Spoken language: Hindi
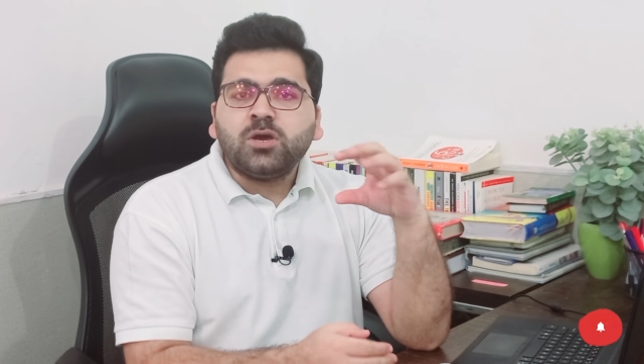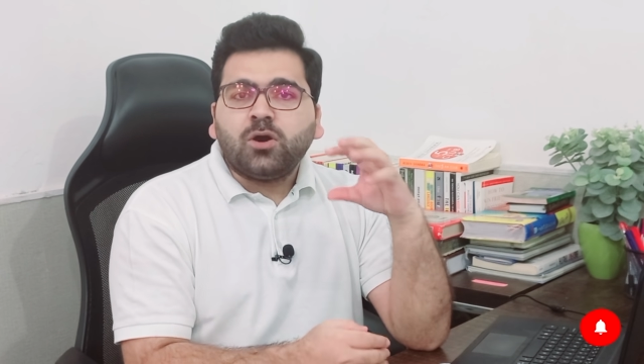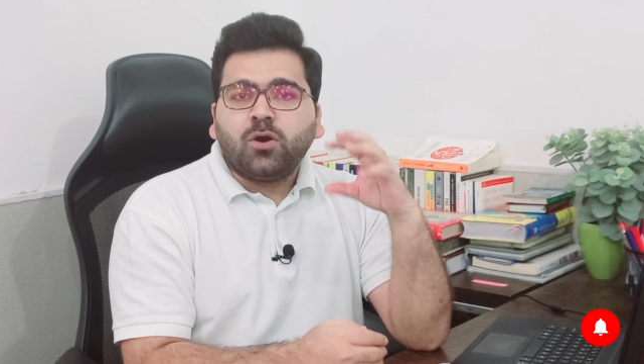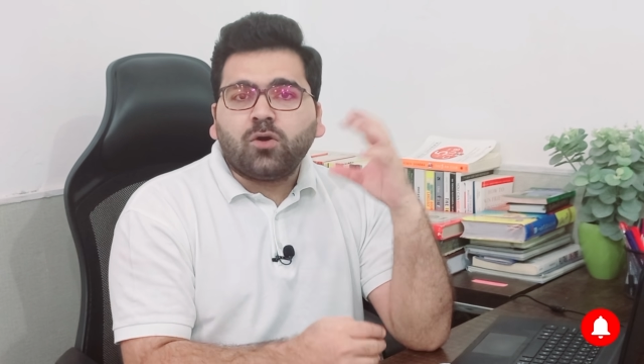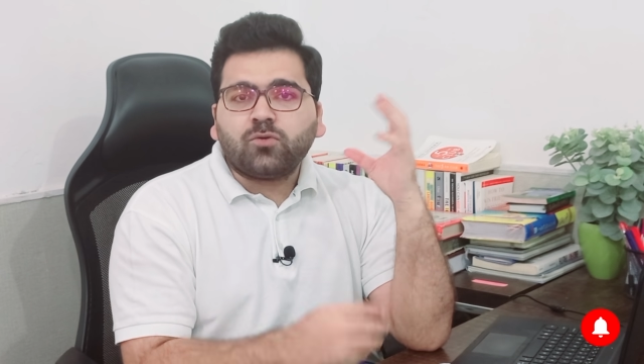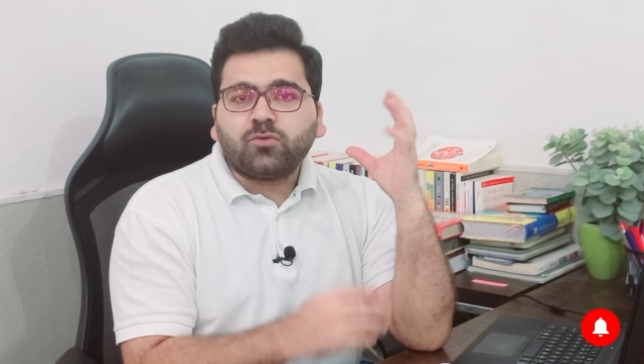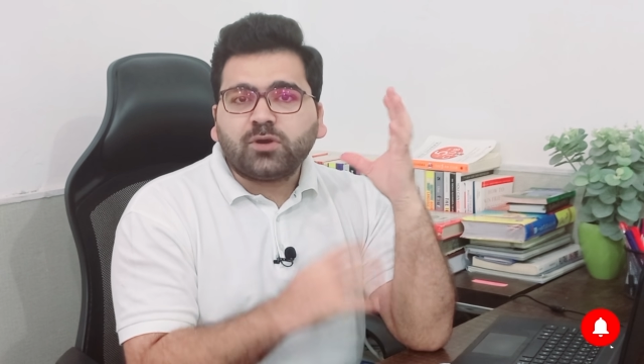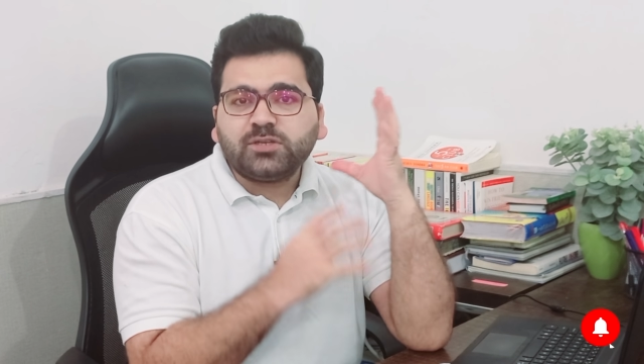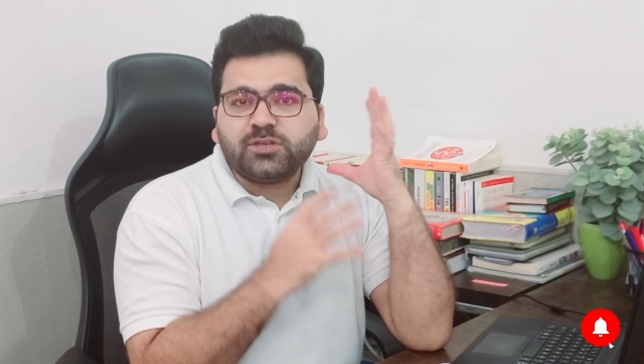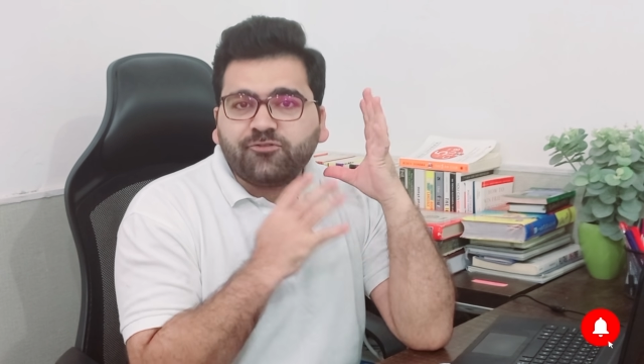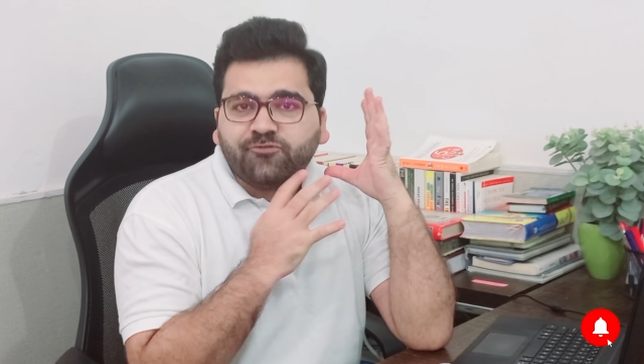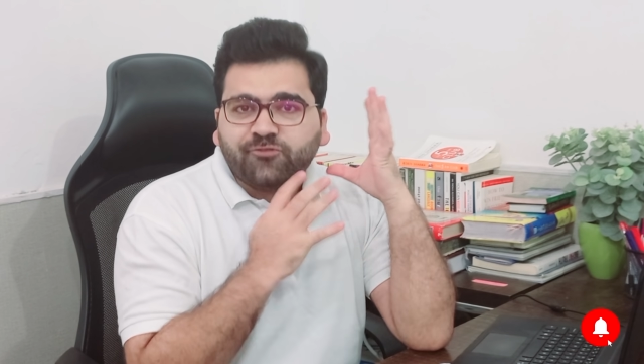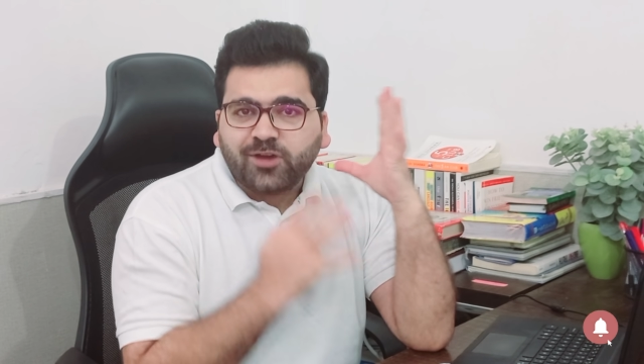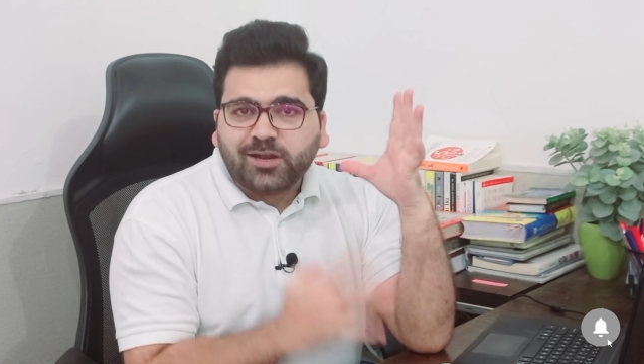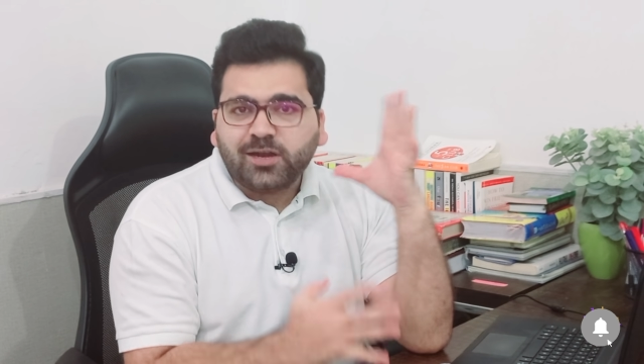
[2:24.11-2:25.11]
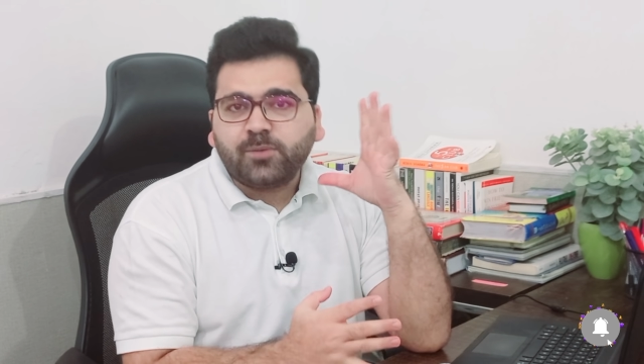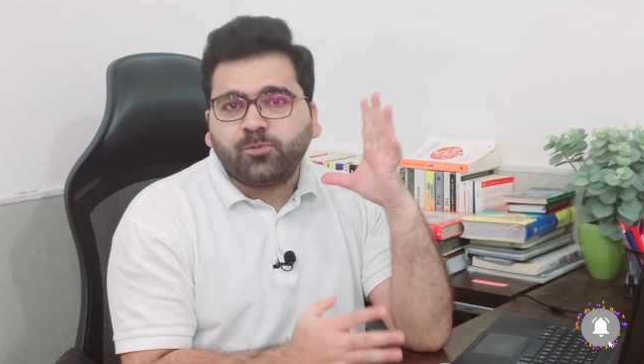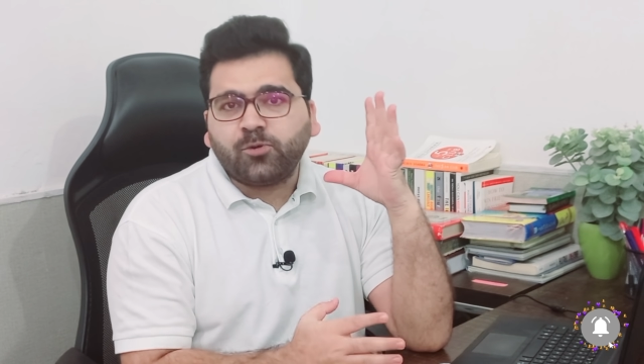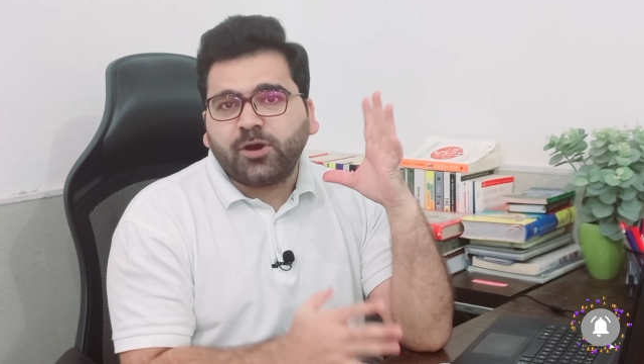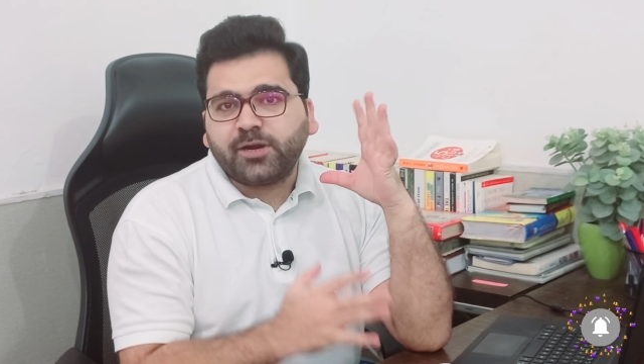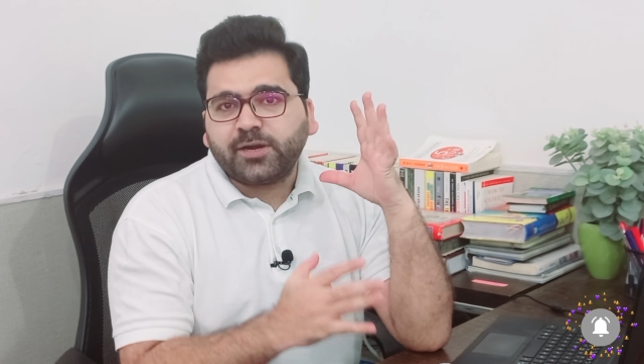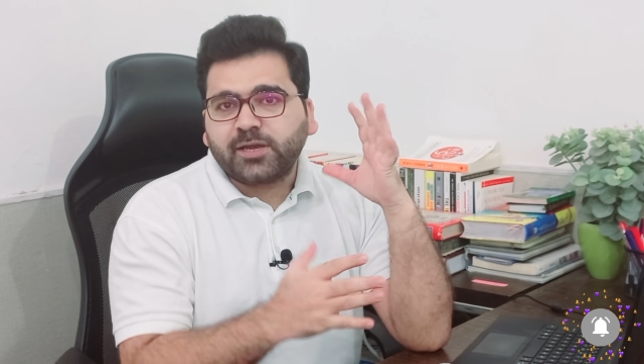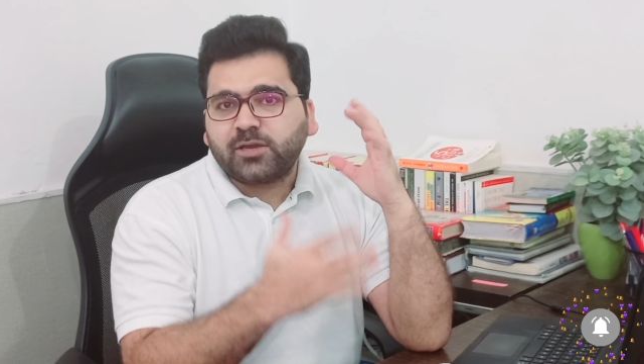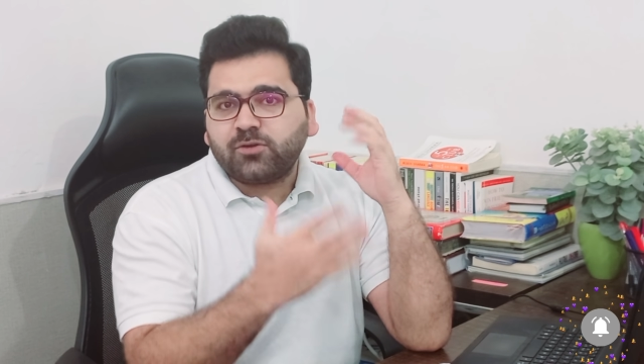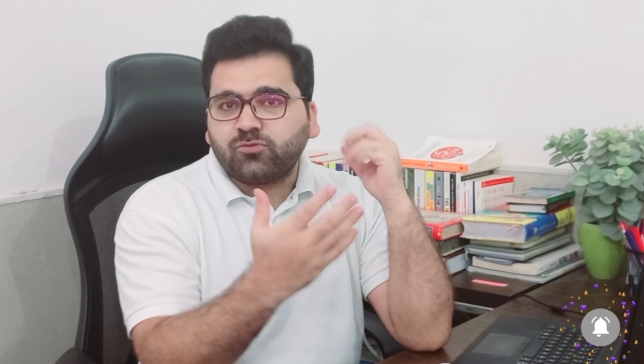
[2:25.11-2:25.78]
और उनका ये वैलिड पॉइंट है कि